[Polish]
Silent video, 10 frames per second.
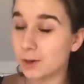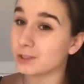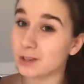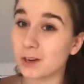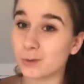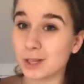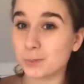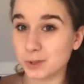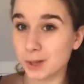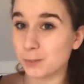chociaż akurat
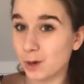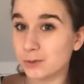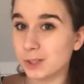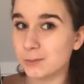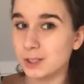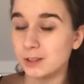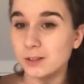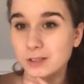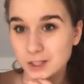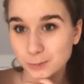po Sapkowskim się
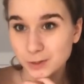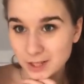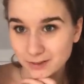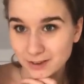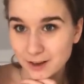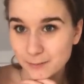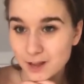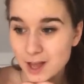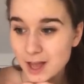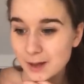tego nie spodziewam,
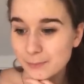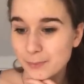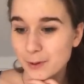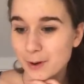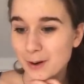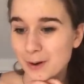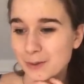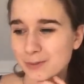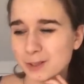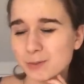bo
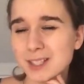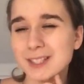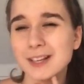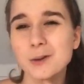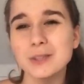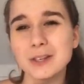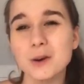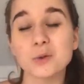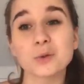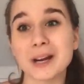Wiedźmin jest taką
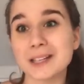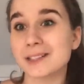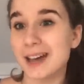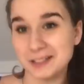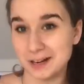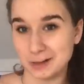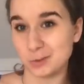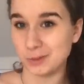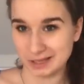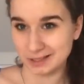serią, która jeszcze ani
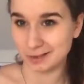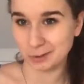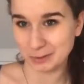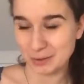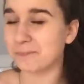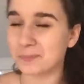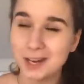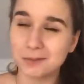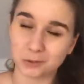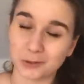razu mnie nie zawiodła. No
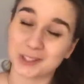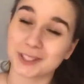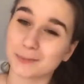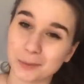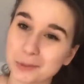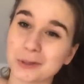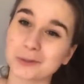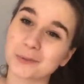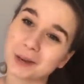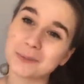ale mówię, jestem na
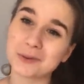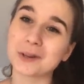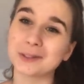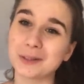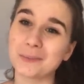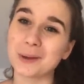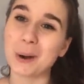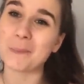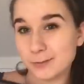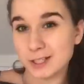początku mojej przygody dopiero.
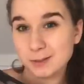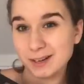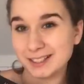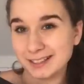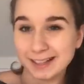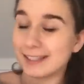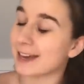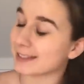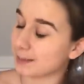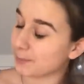W każdym razie tak,
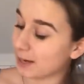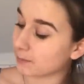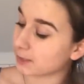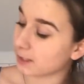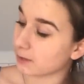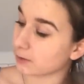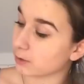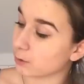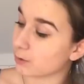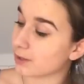ja zabieram się
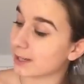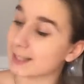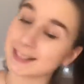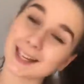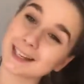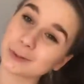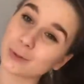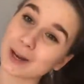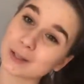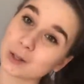już e, za
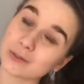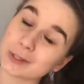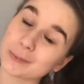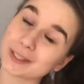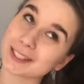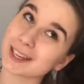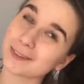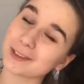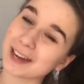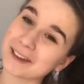lekturę, no i widzimy się za
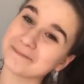chwilę.